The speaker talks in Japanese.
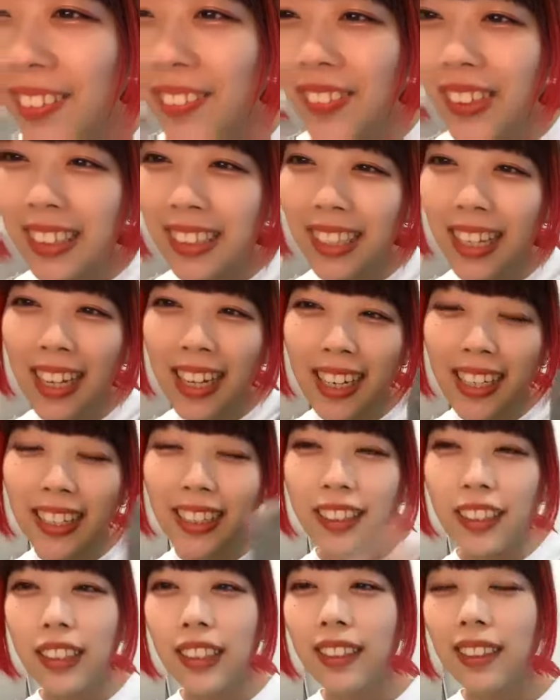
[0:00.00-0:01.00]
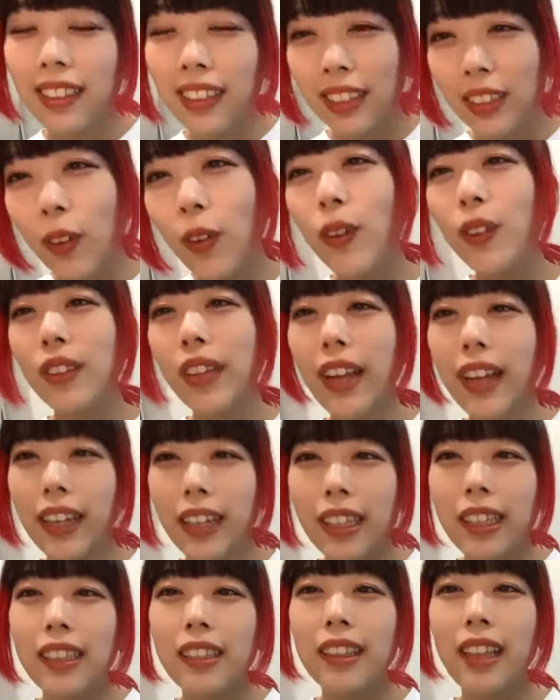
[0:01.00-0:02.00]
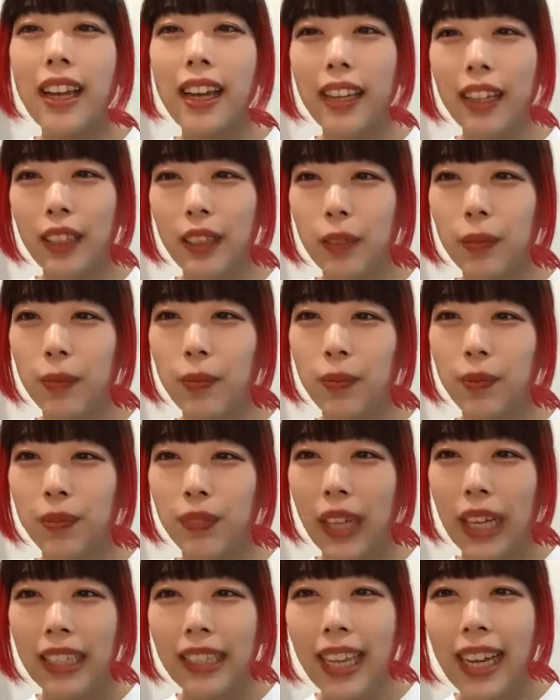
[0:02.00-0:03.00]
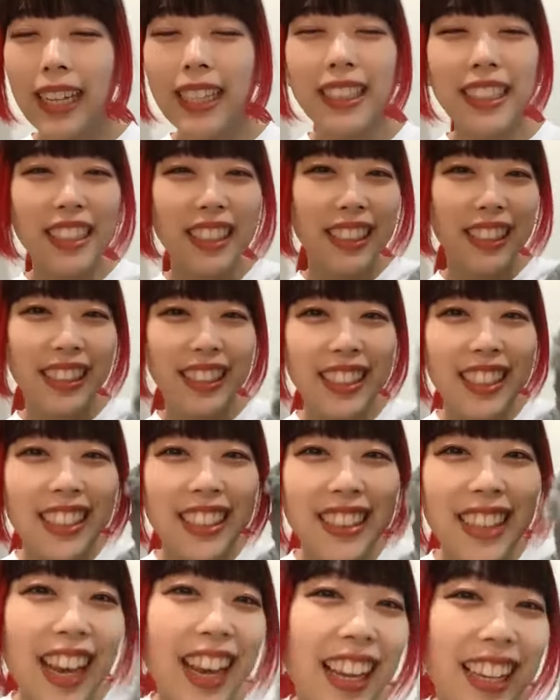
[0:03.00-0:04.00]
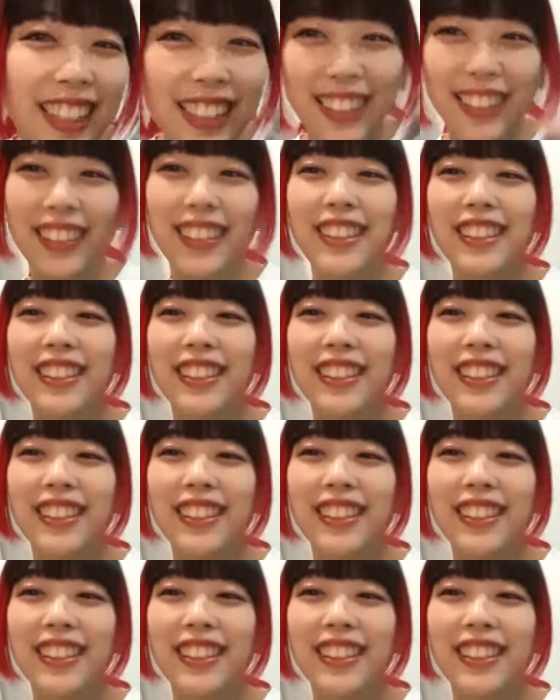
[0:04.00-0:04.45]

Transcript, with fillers: こんばんだいそうタイ行きたいタイに行きたい